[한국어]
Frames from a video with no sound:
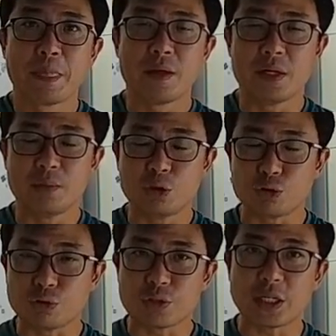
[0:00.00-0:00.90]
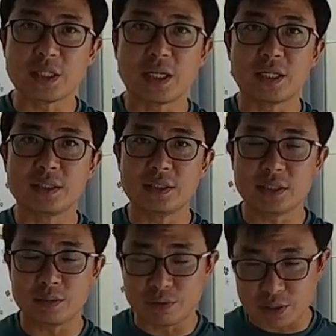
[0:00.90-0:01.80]
왜냐하면
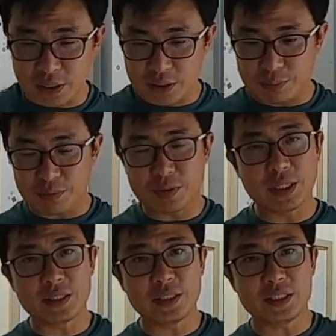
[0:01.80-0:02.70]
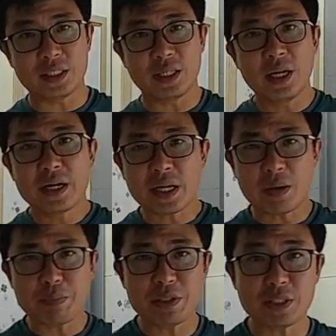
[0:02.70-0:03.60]
중국산이라든지 물탄 제품이라든지
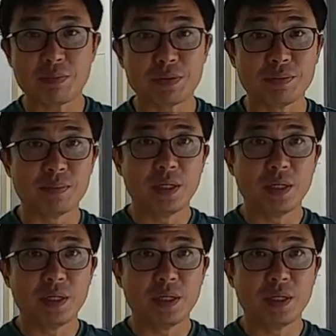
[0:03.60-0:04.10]
카피 제품,